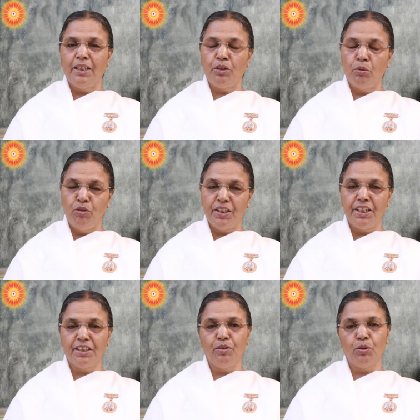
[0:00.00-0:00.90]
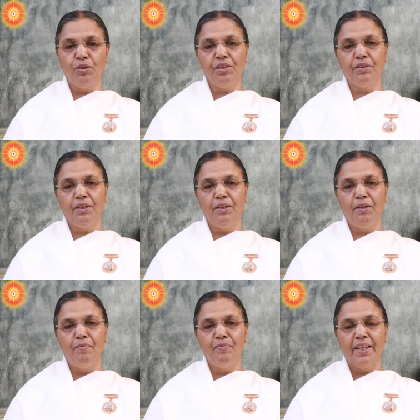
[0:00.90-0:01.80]
அதுக்கு முக்கியத்துவம் கொடுத்து
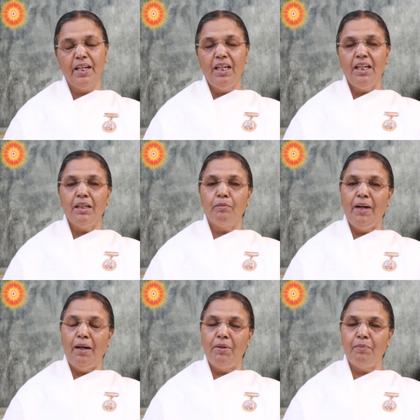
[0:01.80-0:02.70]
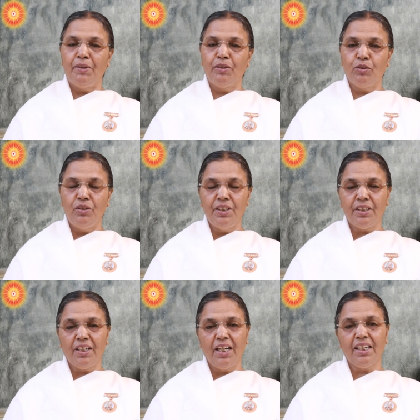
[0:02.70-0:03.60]
பாபா இப்படி
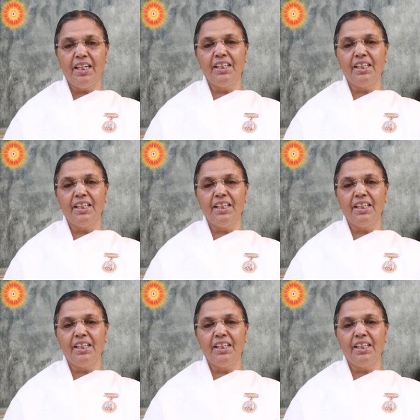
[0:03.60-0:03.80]
சொல்லியிருக்காரு